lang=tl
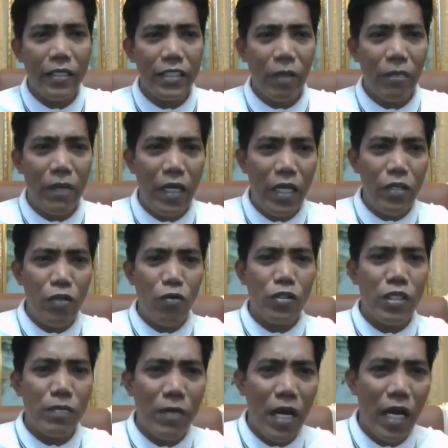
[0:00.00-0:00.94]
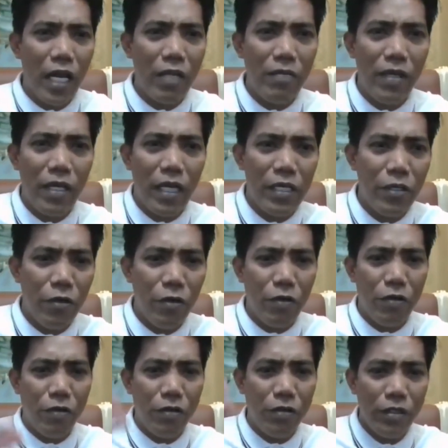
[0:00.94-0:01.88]
sabihin nyo sa mga kaibigan
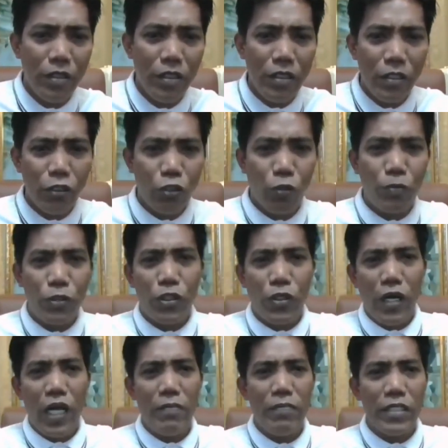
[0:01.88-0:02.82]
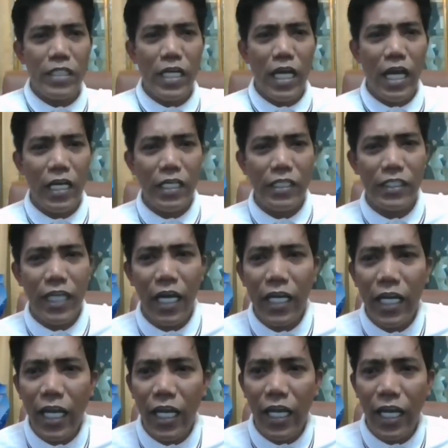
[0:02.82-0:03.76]
nyo, subscribe na sa aking
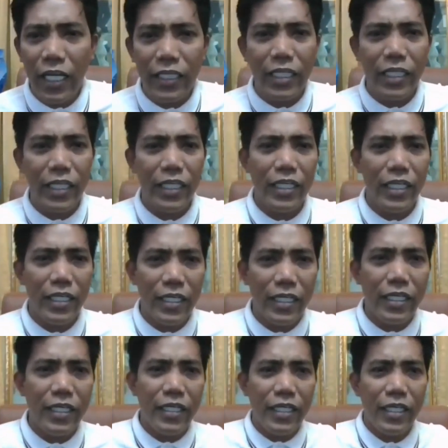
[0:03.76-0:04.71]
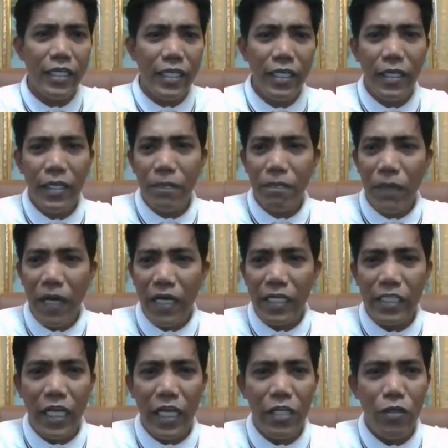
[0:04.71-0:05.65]
channel at uh,
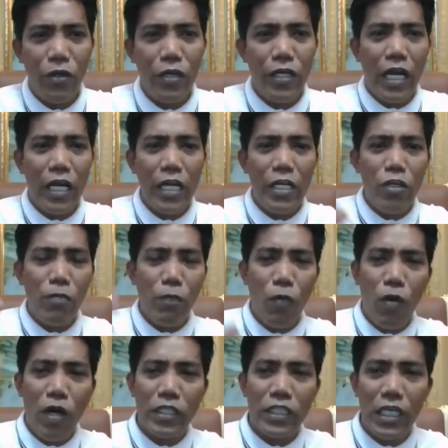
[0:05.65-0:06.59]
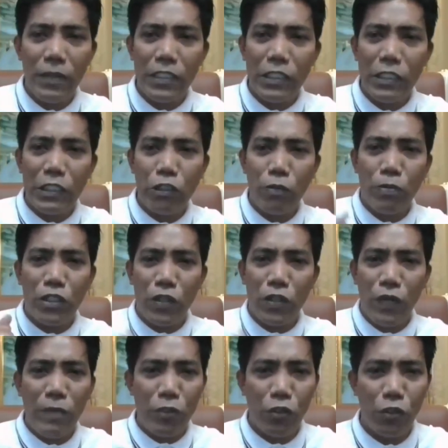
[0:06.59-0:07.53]
para sa inyo, yung inyo po kasing
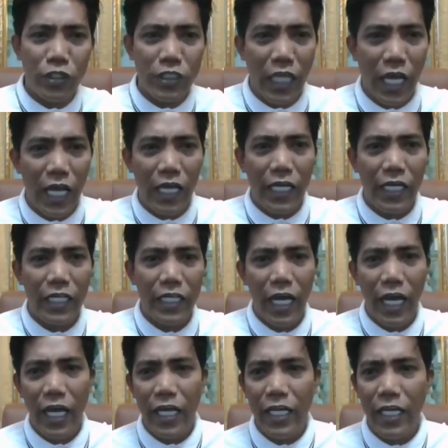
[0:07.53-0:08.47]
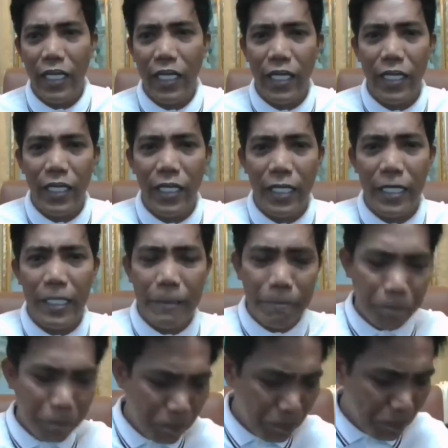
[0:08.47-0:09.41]
subscription sa akin ay
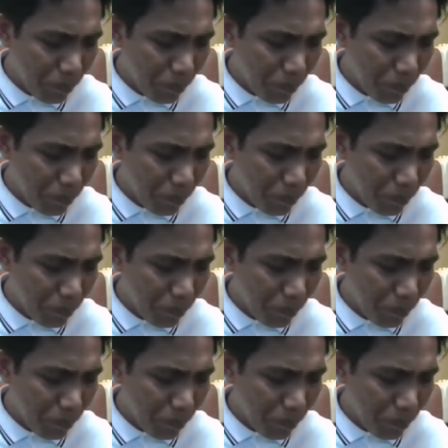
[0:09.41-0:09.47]
uh,